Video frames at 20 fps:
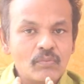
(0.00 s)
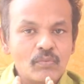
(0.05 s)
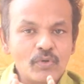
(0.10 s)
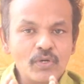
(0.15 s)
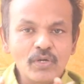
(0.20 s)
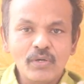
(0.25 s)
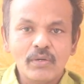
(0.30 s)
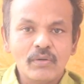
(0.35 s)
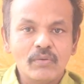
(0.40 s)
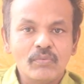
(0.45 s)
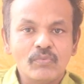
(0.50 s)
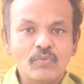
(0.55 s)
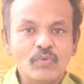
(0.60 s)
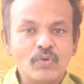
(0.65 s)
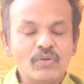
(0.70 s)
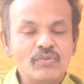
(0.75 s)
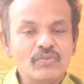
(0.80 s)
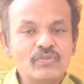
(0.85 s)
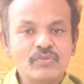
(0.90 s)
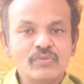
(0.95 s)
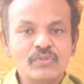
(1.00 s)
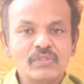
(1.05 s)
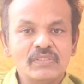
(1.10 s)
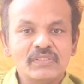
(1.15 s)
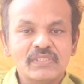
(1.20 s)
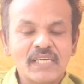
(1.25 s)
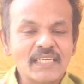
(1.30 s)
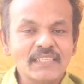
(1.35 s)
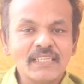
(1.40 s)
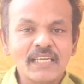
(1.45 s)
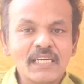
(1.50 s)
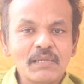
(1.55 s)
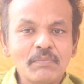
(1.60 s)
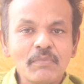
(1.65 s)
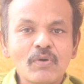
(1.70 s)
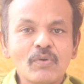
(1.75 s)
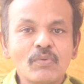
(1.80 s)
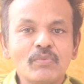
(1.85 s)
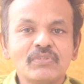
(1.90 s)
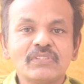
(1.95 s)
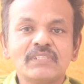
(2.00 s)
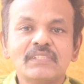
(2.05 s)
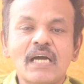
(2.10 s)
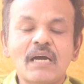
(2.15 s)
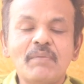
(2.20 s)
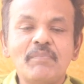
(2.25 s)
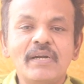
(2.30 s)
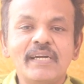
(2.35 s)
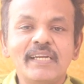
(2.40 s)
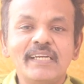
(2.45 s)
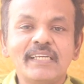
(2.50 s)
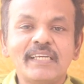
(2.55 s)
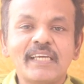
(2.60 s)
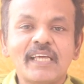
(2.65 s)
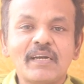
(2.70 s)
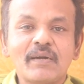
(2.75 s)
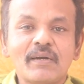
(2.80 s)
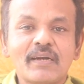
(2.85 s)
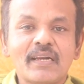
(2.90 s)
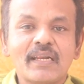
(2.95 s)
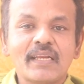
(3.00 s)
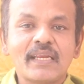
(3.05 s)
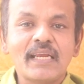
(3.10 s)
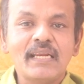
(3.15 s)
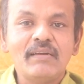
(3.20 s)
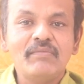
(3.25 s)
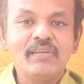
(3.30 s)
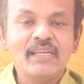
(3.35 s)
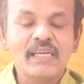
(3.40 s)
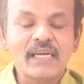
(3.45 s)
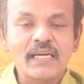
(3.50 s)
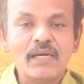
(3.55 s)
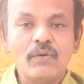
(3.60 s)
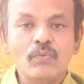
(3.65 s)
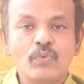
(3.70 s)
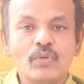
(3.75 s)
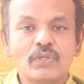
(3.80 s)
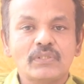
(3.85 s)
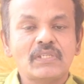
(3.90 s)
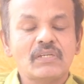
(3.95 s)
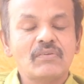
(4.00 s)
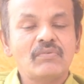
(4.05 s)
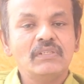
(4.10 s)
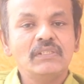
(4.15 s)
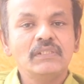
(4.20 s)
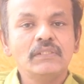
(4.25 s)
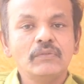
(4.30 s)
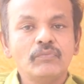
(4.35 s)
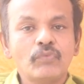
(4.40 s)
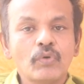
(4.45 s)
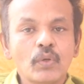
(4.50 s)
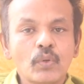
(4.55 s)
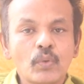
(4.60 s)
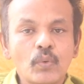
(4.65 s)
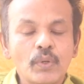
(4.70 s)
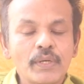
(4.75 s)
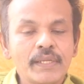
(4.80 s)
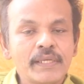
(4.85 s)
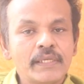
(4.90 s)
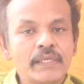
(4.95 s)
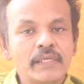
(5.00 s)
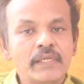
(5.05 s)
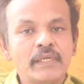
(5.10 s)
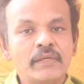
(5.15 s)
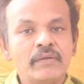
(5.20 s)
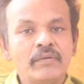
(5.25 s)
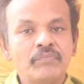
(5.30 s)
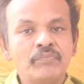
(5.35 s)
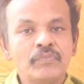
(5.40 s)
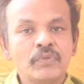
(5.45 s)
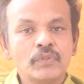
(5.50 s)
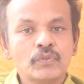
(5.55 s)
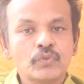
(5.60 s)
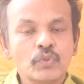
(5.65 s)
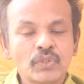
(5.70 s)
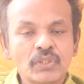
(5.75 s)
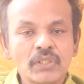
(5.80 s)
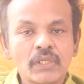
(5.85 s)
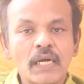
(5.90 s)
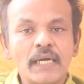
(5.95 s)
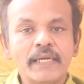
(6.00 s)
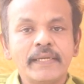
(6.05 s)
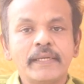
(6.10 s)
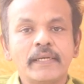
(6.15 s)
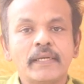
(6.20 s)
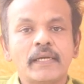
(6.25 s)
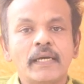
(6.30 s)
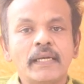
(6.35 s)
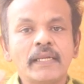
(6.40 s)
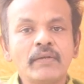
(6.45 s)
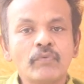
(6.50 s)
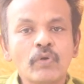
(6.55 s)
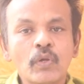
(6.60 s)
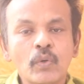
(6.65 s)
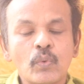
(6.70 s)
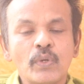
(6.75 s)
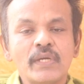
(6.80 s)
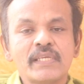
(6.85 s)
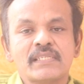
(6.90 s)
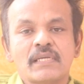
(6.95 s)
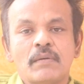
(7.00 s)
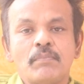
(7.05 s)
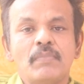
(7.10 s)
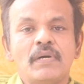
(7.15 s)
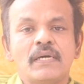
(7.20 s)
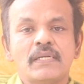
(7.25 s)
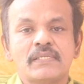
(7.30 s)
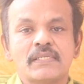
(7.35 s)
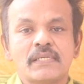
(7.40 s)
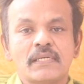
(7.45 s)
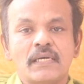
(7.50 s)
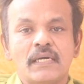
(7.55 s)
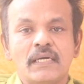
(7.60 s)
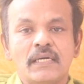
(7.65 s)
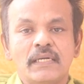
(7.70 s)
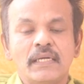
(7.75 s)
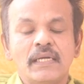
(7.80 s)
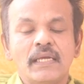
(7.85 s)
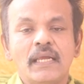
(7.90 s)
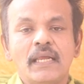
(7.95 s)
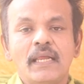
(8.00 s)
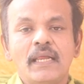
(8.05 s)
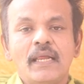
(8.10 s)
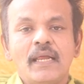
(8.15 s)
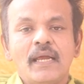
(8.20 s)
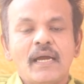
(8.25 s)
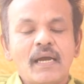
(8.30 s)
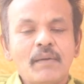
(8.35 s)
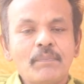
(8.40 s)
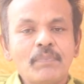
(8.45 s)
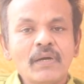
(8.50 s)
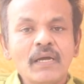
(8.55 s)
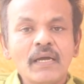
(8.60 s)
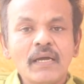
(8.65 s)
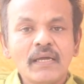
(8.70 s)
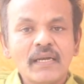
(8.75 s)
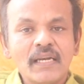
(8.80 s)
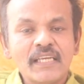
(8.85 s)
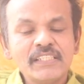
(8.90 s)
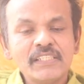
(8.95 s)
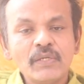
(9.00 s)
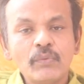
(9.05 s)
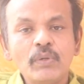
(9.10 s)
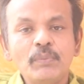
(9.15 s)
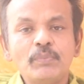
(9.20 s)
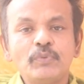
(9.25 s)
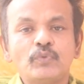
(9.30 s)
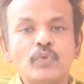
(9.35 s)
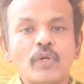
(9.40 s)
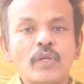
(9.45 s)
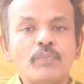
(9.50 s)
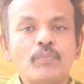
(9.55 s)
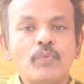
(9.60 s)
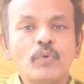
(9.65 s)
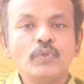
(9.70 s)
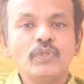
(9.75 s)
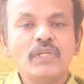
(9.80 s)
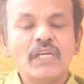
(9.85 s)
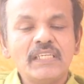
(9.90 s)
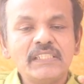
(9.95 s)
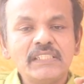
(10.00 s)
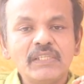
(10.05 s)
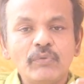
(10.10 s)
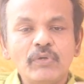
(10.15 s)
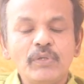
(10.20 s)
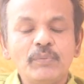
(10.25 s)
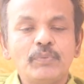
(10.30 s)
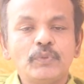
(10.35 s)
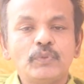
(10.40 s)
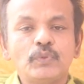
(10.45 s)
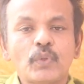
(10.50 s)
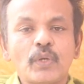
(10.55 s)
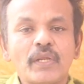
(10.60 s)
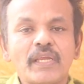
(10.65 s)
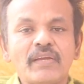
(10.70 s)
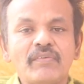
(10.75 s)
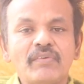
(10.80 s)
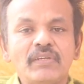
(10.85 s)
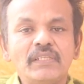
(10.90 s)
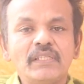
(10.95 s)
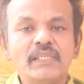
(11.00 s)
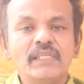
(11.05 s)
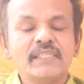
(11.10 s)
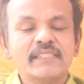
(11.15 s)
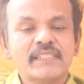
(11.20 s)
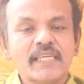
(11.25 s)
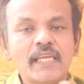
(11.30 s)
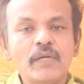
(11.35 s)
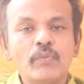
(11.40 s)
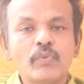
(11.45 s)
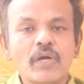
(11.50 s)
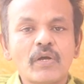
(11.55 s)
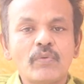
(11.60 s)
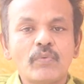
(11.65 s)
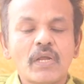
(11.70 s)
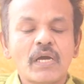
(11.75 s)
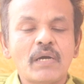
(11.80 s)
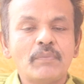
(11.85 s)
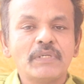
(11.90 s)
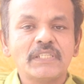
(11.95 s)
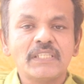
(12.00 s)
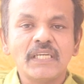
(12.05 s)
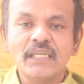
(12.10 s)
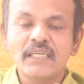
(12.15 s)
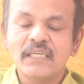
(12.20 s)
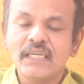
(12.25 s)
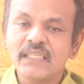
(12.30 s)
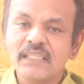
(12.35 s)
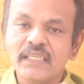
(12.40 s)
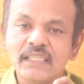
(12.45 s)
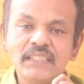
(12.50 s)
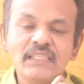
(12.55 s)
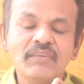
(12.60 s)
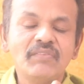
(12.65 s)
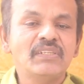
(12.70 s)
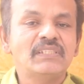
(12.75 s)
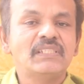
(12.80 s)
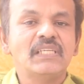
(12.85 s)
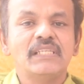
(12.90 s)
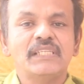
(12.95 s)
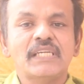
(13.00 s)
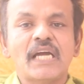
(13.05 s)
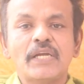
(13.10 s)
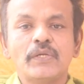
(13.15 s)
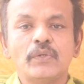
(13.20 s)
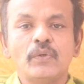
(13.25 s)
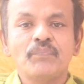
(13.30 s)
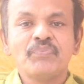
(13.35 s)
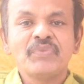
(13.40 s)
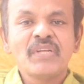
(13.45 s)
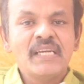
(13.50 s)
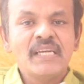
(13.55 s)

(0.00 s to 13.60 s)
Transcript: ஒன்றும் ஒரு சாதாரணமாக ஒரு சாமானியன் கேள்வின்ற கேள்வி ஏங்க ஒருத்தர் வந்து இவ்வளோ கோடிக்கு சொத்து காட்டியிருக்காரு இவ்வளோ கோடி சம்பாரிச்சிருக்காரு அப்போ லஞ்ச ஒழிப்புத்துறை போது லஞ்ச ஒழிப்புத்துறையை வந்து நீங்கள் செயல்படப்படாமல் தடுக்கிறது எந்த விதத்தில் நியாயம்